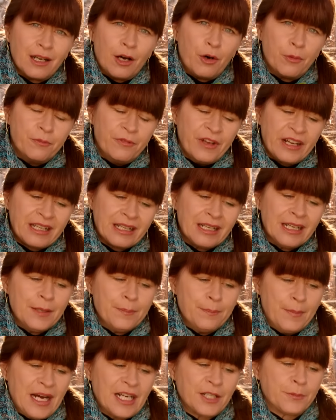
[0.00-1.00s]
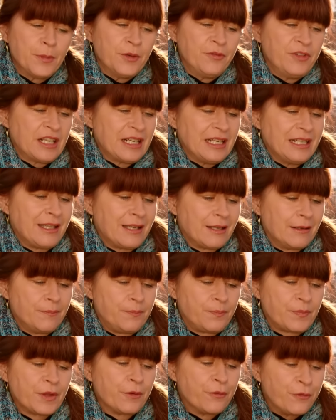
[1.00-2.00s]
Laub weg, macht man wirklich
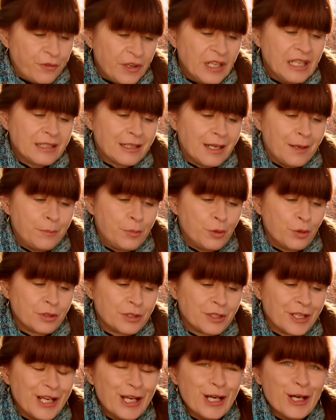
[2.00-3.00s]
viel kaputt.